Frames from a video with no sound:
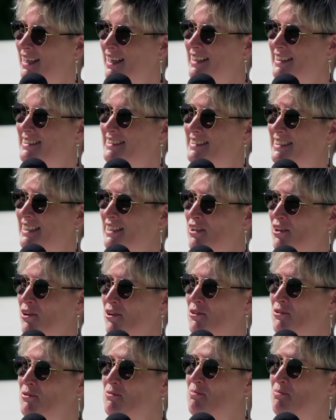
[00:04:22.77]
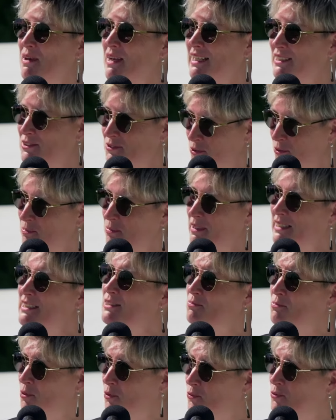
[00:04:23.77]
C'est euh, une belle surprise
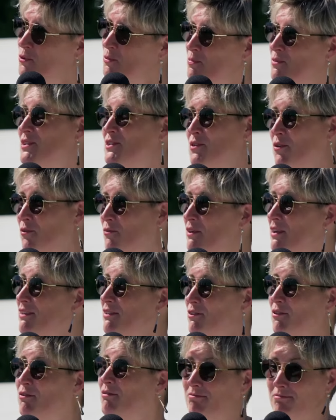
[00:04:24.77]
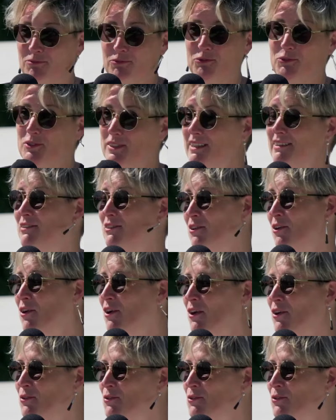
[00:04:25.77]
pour vous, puisqu'en fait, vous êtes euh,